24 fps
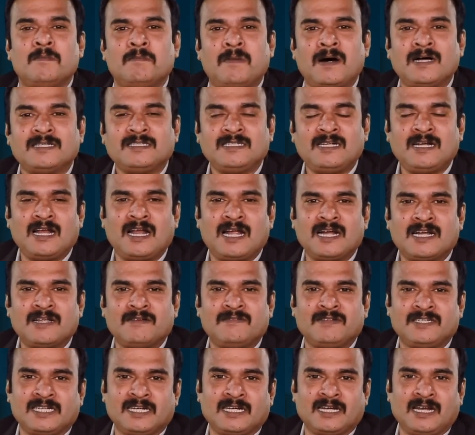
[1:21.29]
பர்சனலான
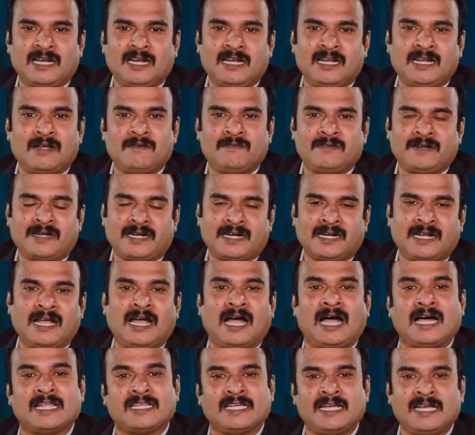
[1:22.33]
விஷயங்கள் எல்லாம் விட்டுருங்க
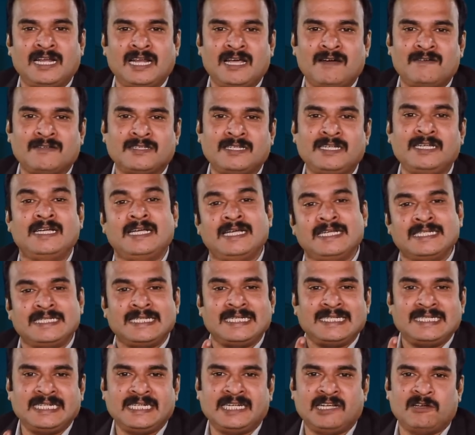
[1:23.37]
அதையெல்லாம் வந்து
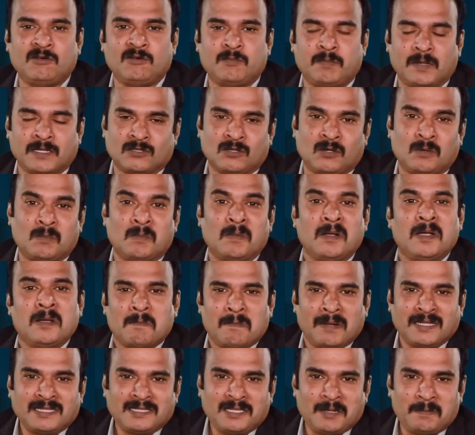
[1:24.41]
சிசிடிவி பார்த்துக்கும்
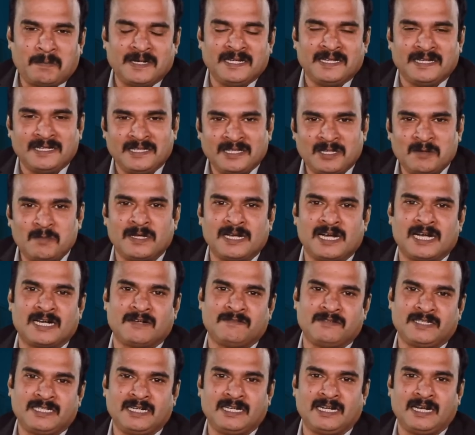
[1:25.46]
மற்றபடி இந்த மாதிரியான
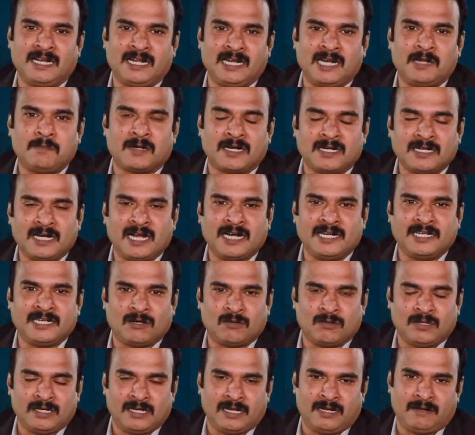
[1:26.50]
விஷயங்களை எல்லாம்
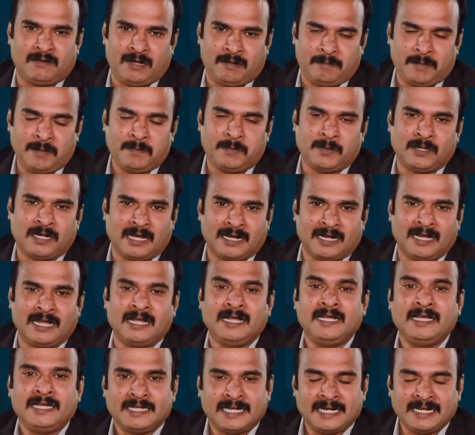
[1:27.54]
கண்காணிக்கக்கூடிய அமைப்புகளாக
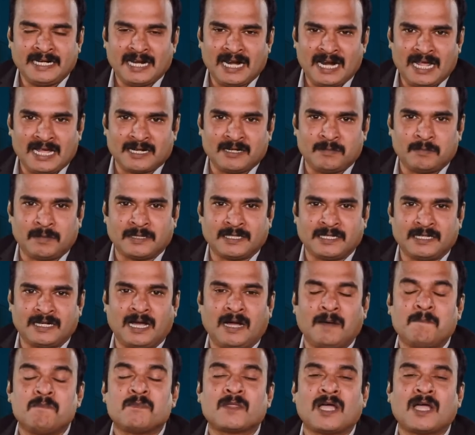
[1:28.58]
என்னெல்லாம் இருக்குதுன்னு பார்த்தீங்கன்னா